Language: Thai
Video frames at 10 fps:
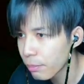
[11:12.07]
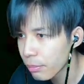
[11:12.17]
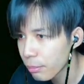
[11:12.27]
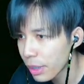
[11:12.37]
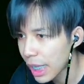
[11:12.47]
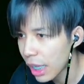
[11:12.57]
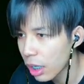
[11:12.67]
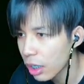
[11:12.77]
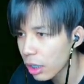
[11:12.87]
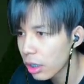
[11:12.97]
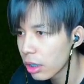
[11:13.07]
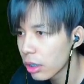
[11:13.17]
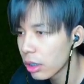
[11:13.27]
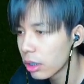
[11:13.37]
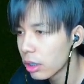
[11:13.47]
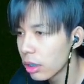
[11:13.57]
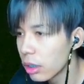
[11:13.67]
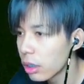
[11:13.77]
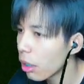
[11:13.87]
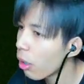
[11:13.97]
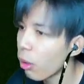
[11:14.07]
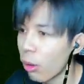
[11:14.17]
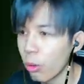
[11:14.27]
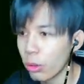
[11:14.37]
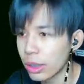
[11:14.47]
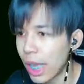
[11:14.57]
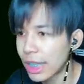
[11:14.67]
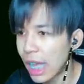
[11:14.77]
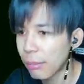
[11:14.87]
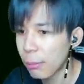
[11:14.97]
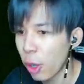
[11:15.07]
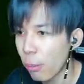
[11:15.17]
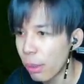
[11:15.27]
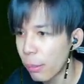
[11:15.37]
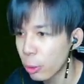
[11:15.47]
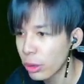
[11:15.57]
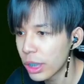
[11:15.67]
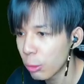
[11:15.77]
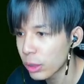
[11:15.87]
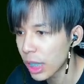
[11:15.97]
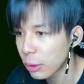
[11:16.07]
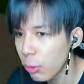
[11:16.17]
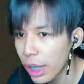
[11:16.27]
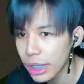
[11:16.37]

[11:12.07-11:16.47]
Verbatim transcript: มึงนะ โอ้โห หน้าด้านไม่พอเปิดประตูหนีกูซะด้วย